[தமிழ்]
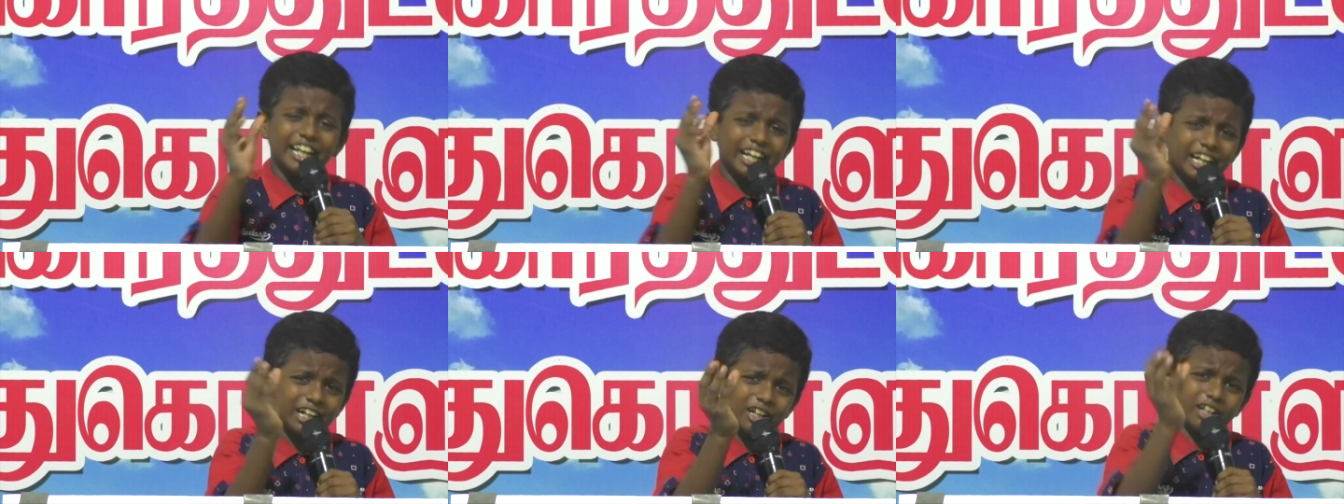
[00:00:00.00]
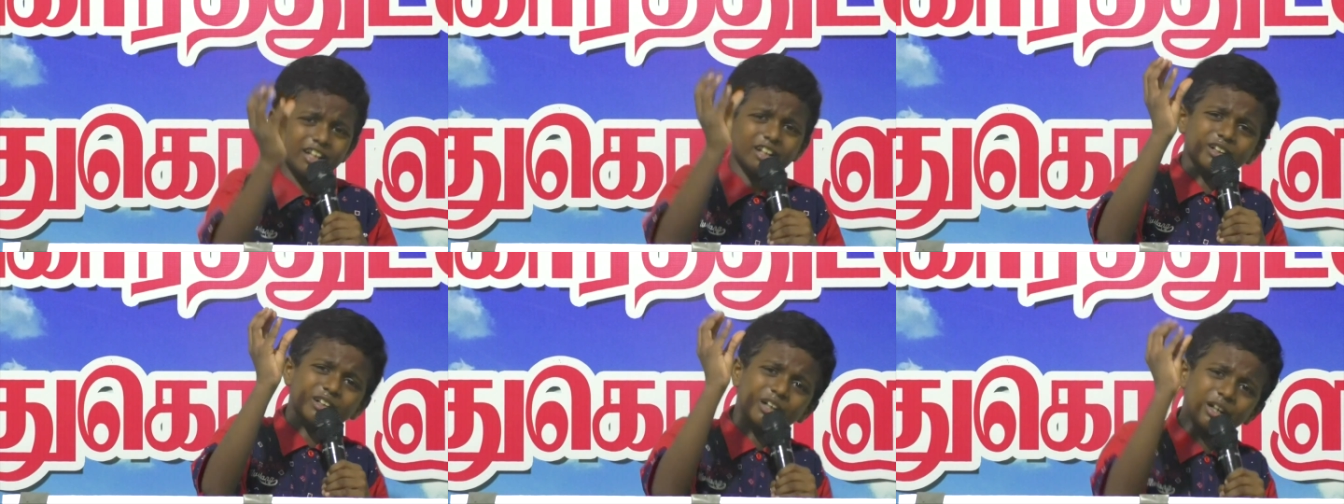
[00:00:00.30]

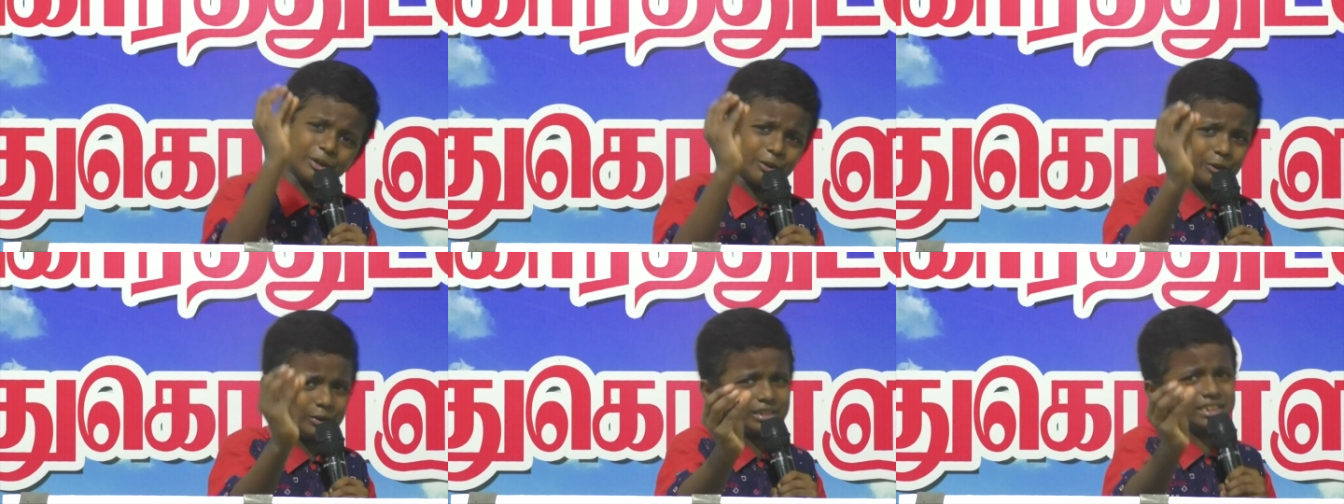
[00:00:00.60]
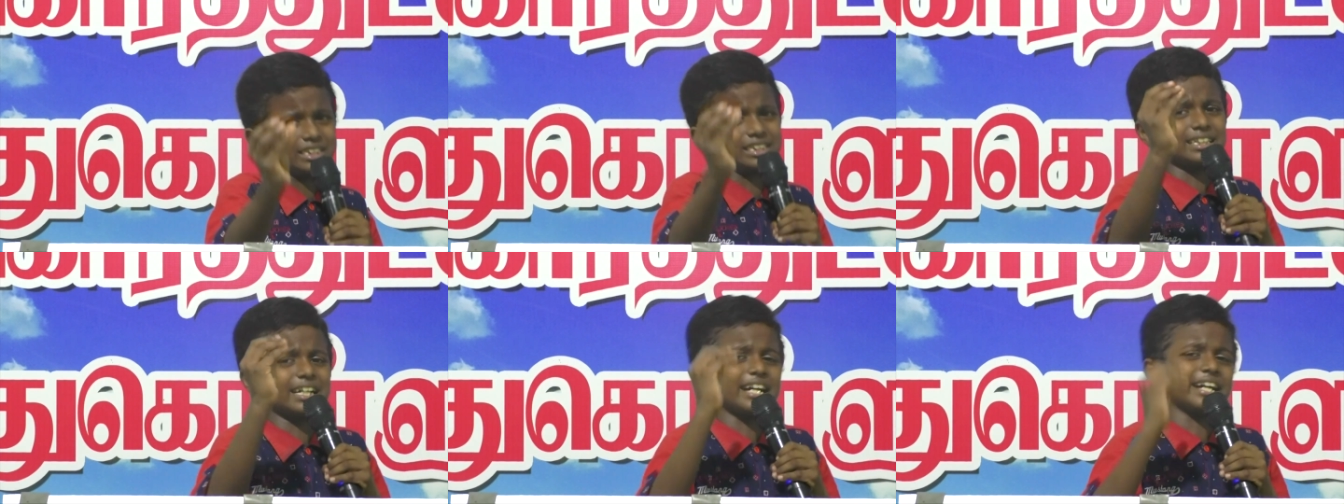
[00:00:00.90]
எங்களுக்கும்
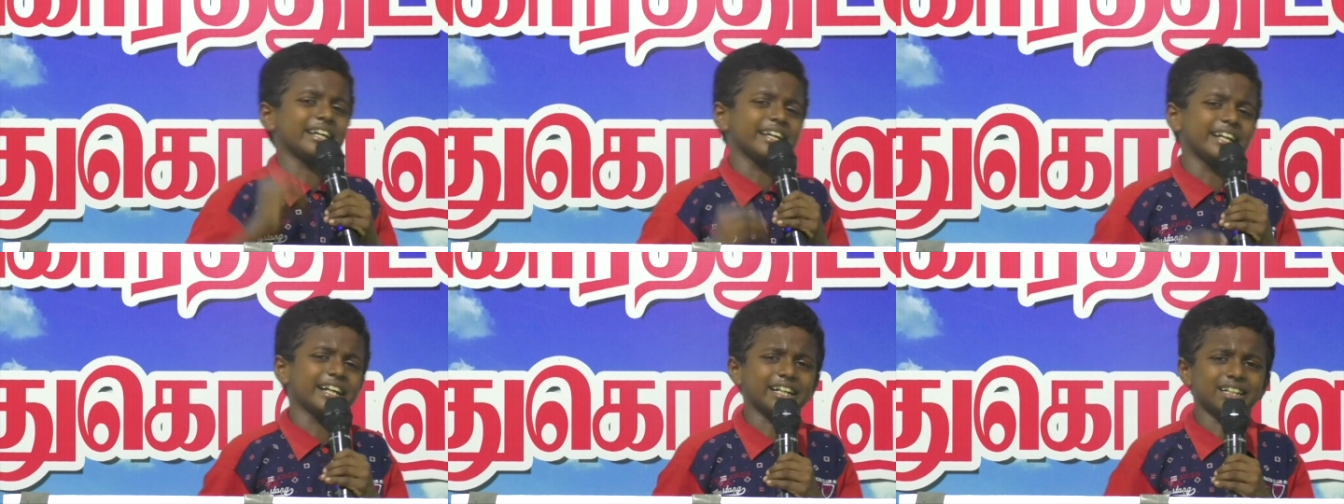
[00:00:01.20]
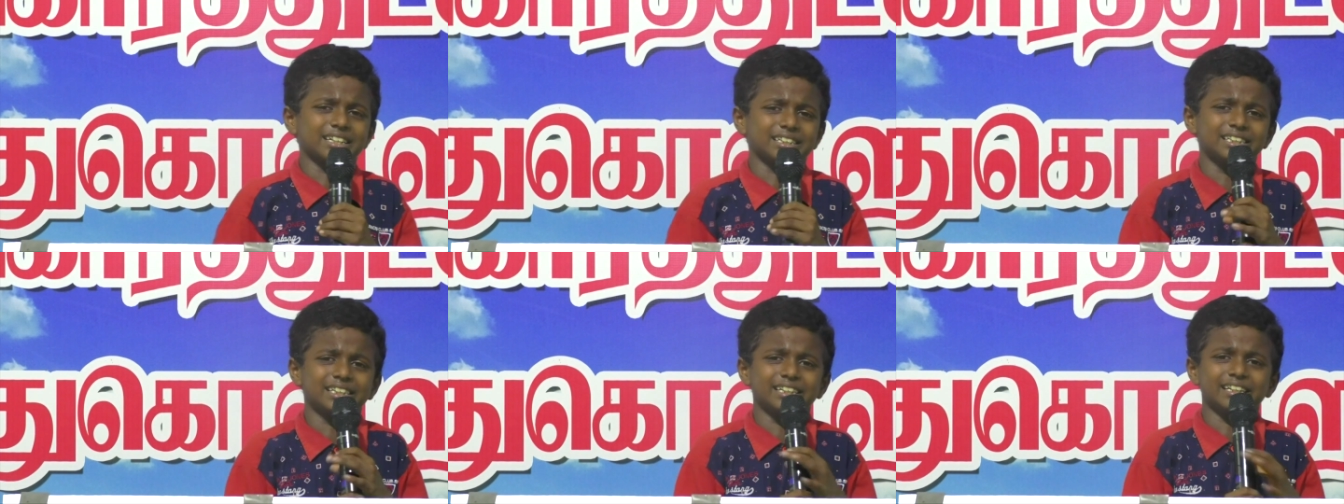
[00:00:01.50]
கொஞ்சம் தான்
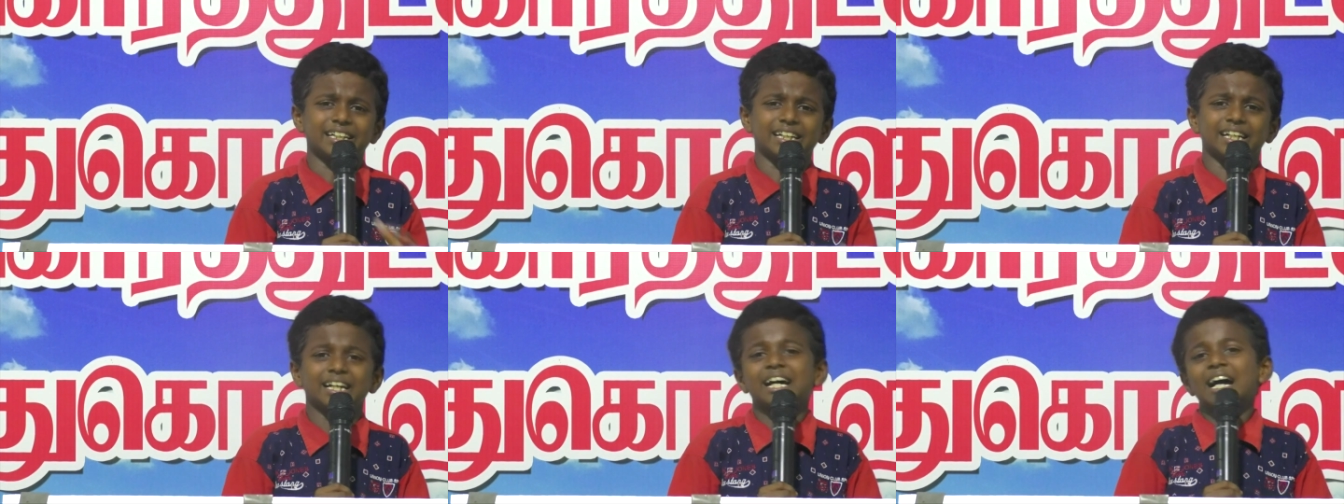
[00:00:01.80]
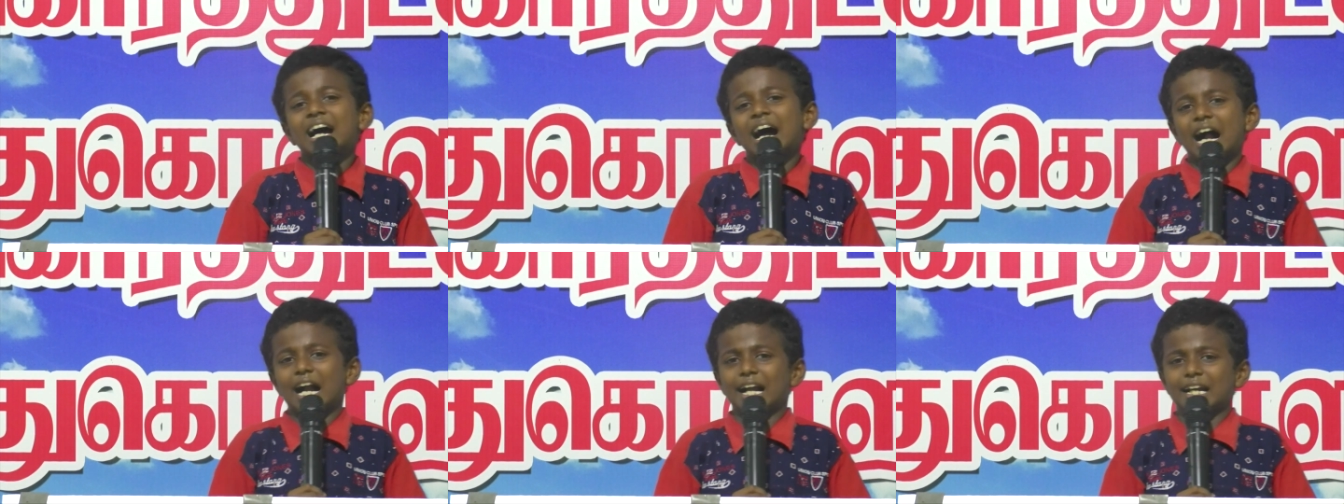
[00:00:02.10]
இருக்குது
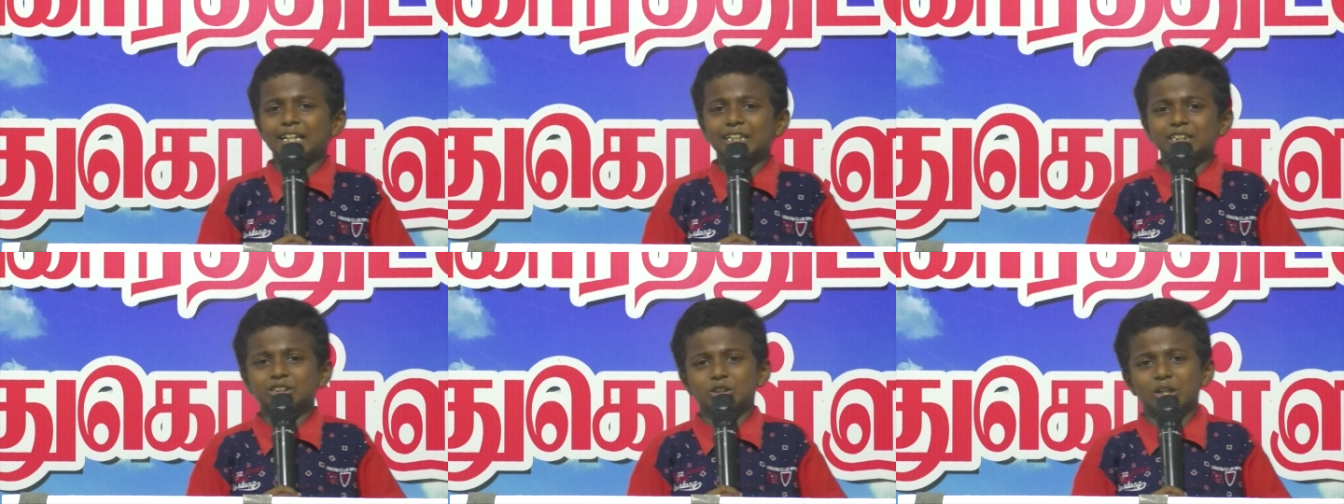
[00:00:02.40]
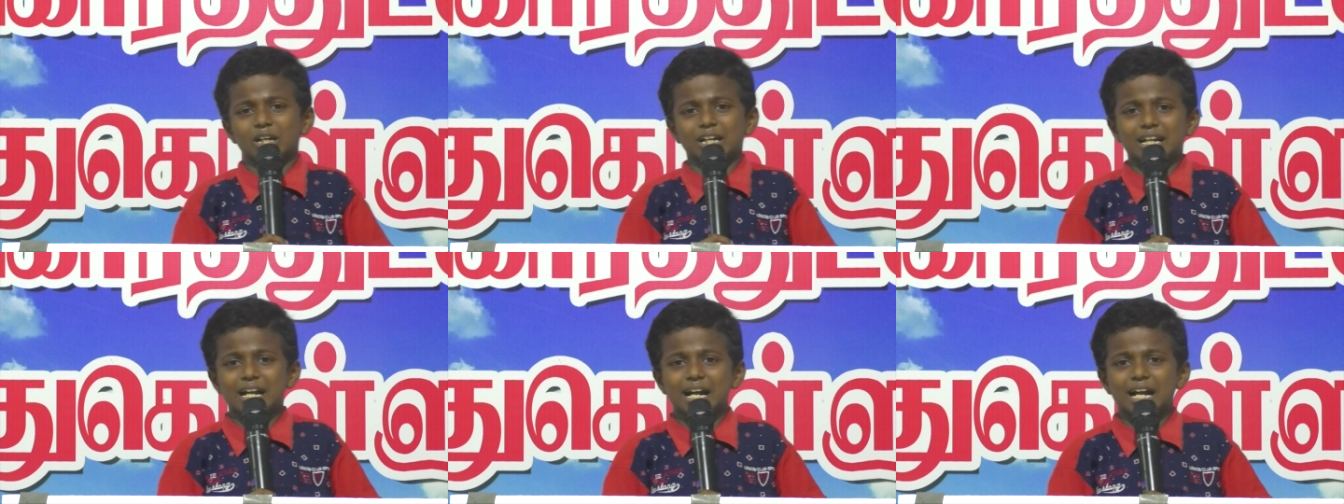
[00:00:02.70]
அப்படின்னு
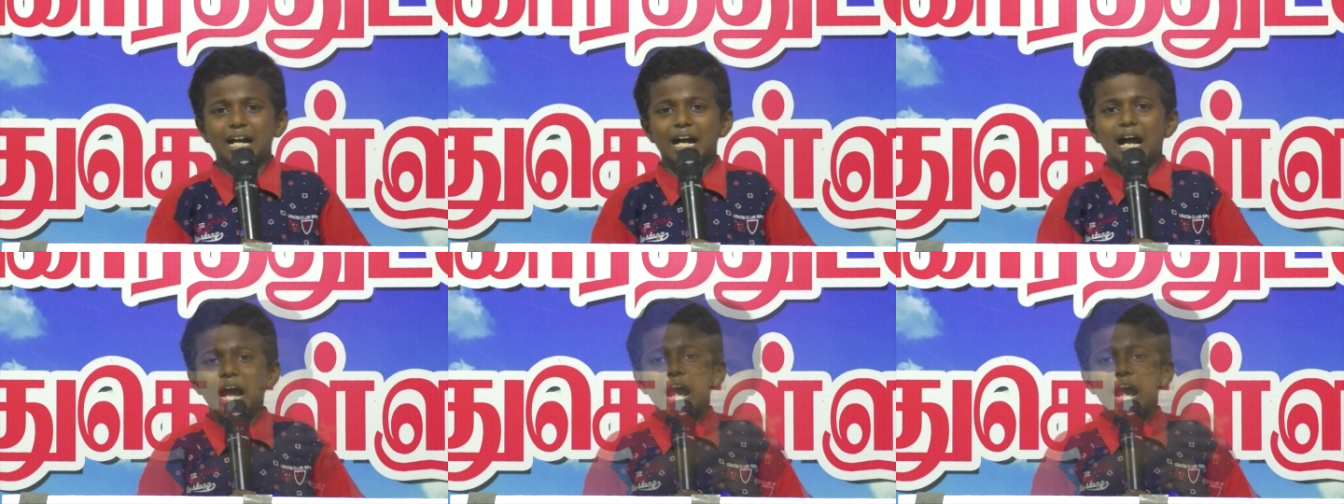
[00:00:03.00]
சொல்கிறாங்க